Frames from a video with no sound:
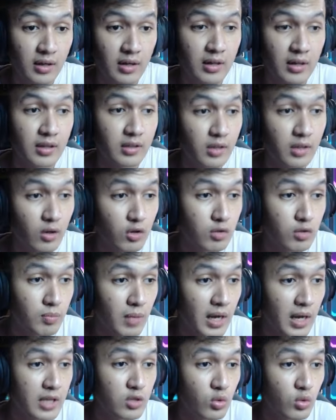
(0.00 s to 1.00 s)
terus
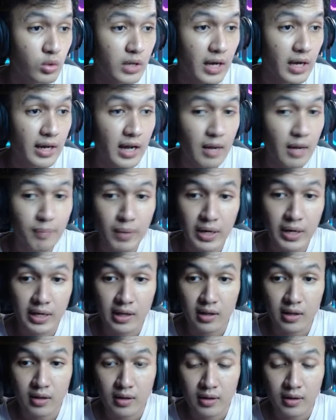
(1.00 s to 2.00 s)
bajunya ada apa
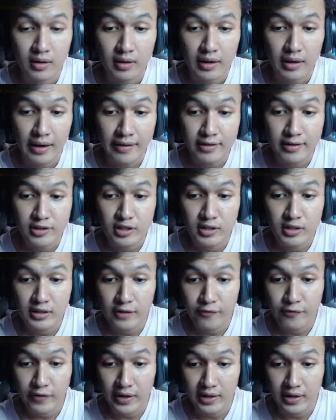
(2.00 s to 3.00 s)
nih Additional
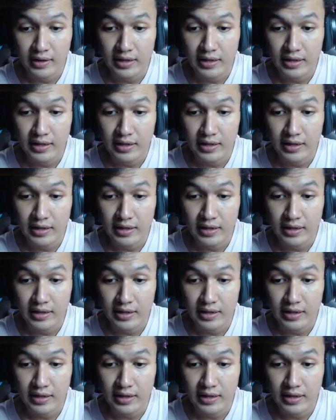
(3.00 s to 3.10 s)
defense,